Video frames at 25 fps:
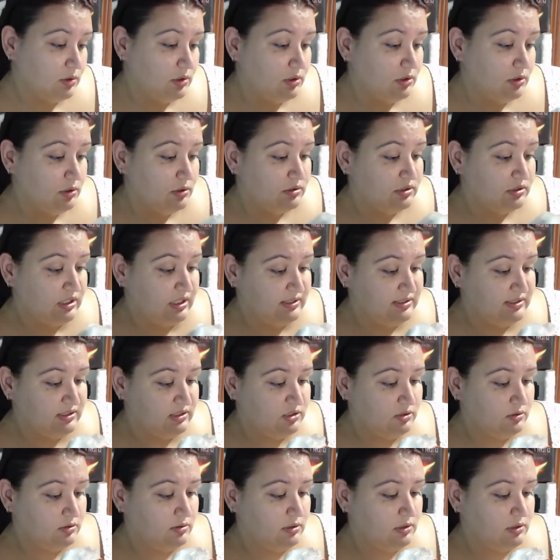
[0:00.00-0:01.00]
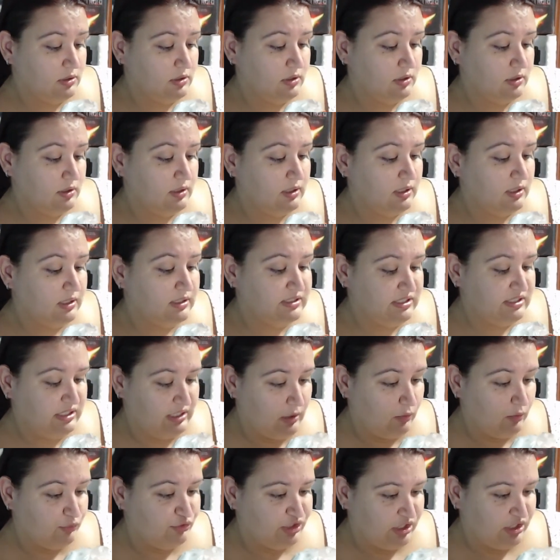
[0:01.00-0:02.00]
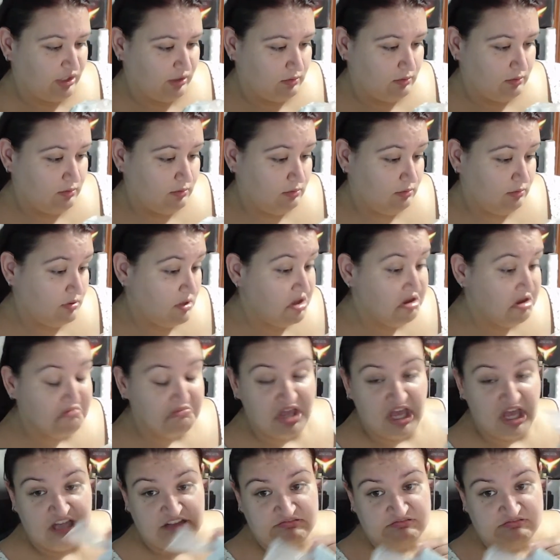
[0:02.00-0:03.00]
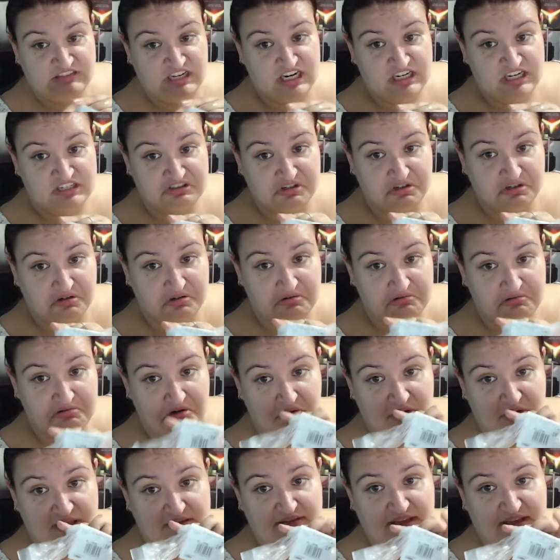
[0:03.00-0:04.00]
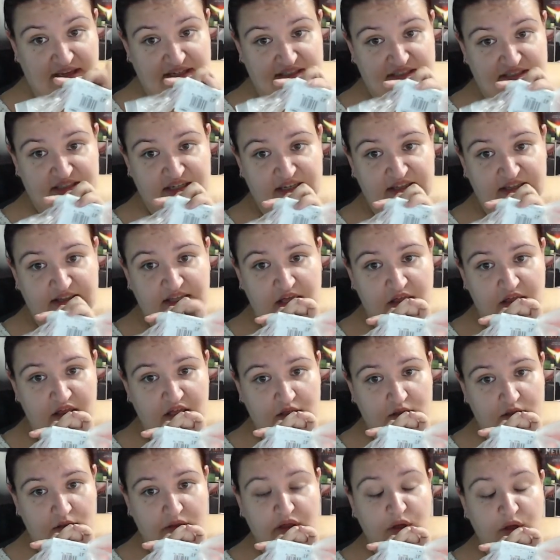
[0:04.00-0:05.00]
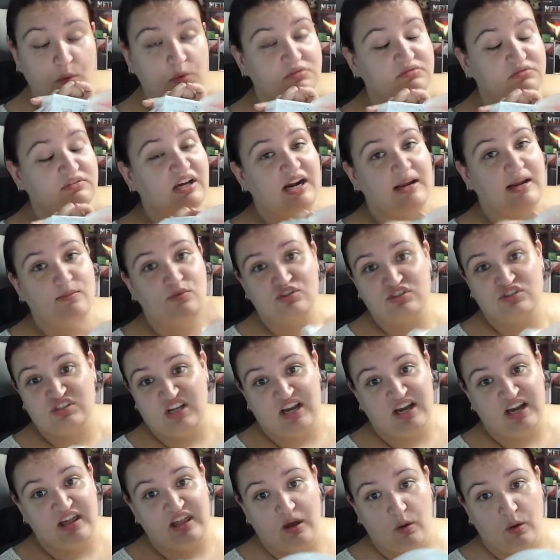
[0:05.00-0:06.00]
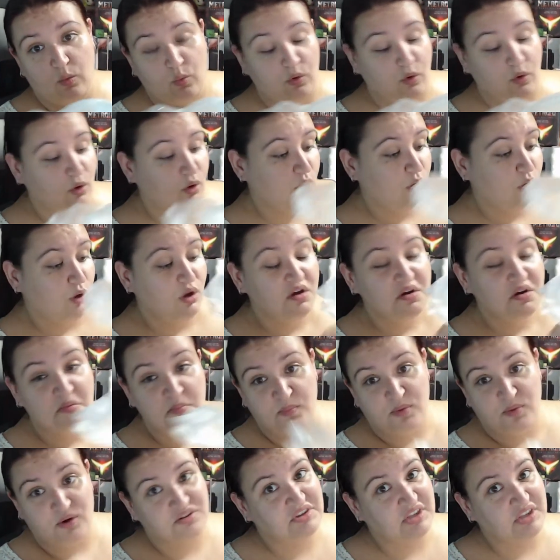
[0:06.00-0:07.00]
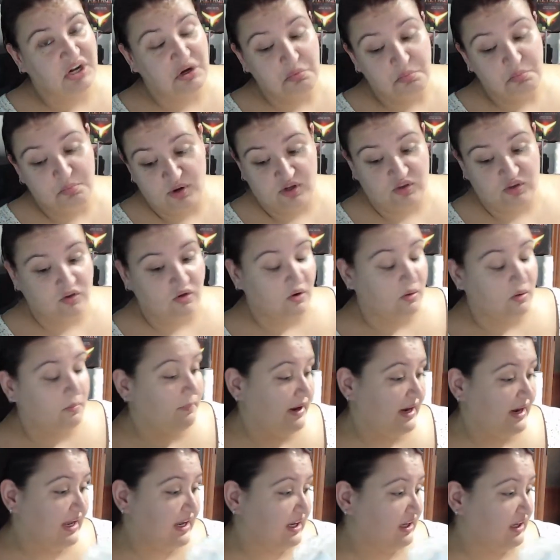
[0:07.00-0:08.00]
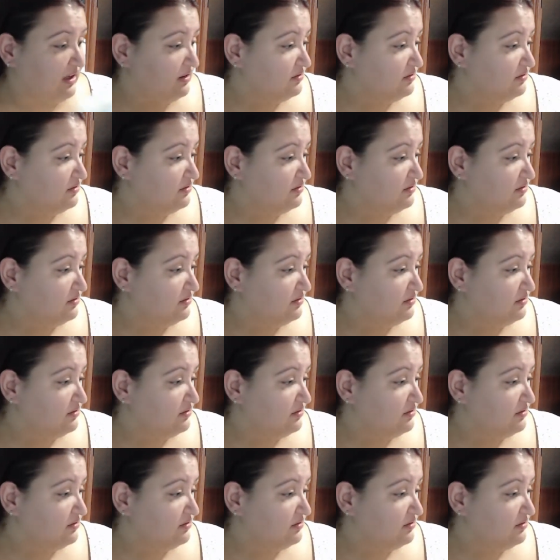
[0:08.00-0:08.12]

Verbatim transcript: Salchichón de argal, sí, Auchan. 3,97, 150 gramos de cada uno, por tener un poquito de companaje.